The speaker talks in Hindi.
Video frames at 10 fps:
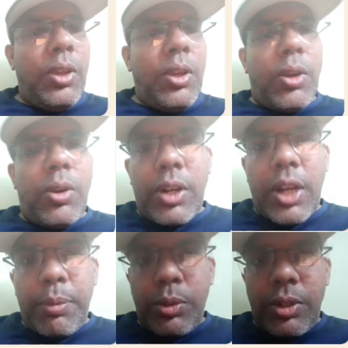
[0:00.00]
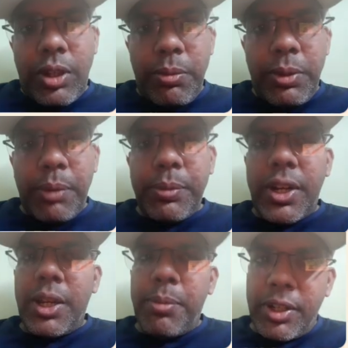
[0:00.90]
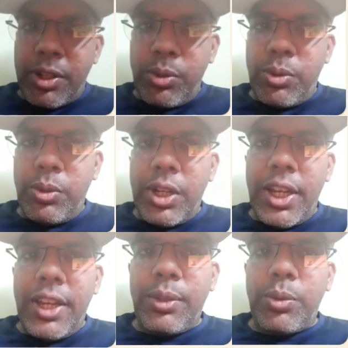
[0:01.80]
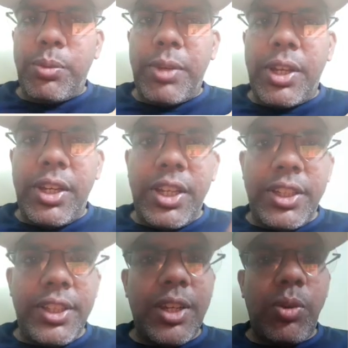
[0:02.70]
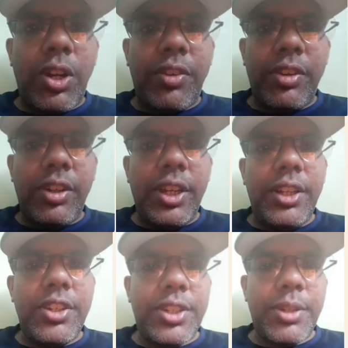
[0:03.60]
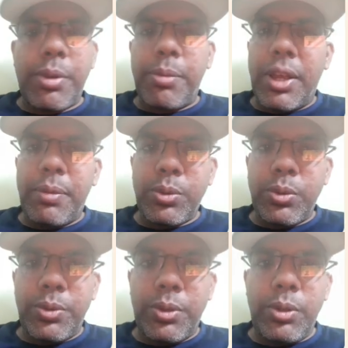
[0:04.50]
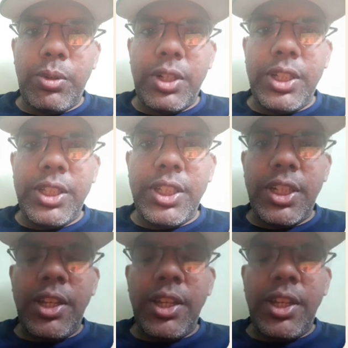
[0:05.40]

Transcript: और अगर आपको धन में अपना डेबिट अकाउंट खोलना है तो मैं लिंक दे दिया हूँ रेफरल लिंक डिस्क्रिप्शन में आप उसको फॉलो कर लीजिए